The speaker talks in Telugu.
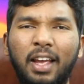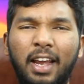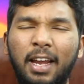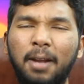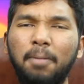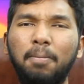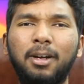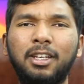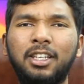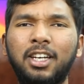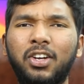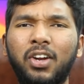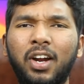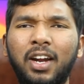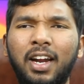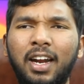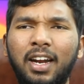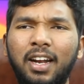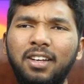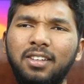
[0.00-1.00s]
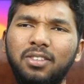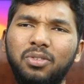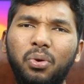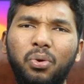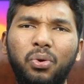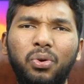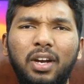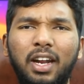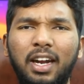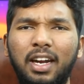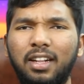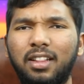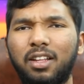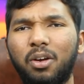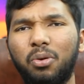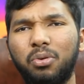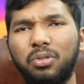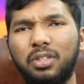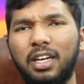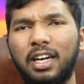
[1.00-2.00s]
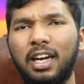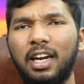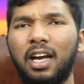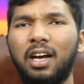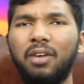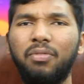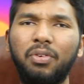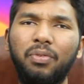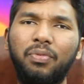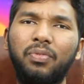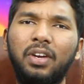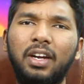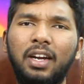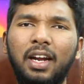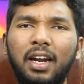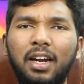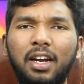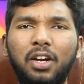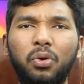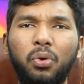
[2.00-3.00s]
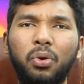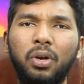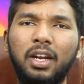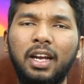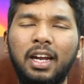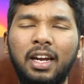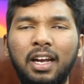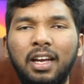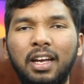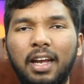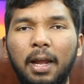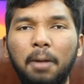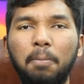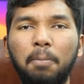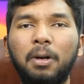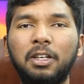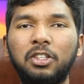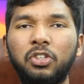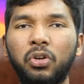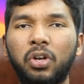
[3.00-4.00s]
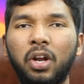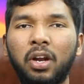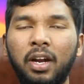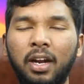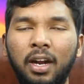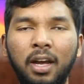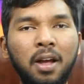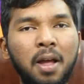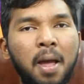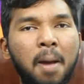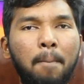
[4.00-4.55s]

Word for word: ఏ బడ్జెట్లోనైనా సో టెన్ థౌజండ్ అయినా ఫిఫ్టీన్ అయినా ట్వంటీ అయినా ఏ బడ్జెట్లోనైనా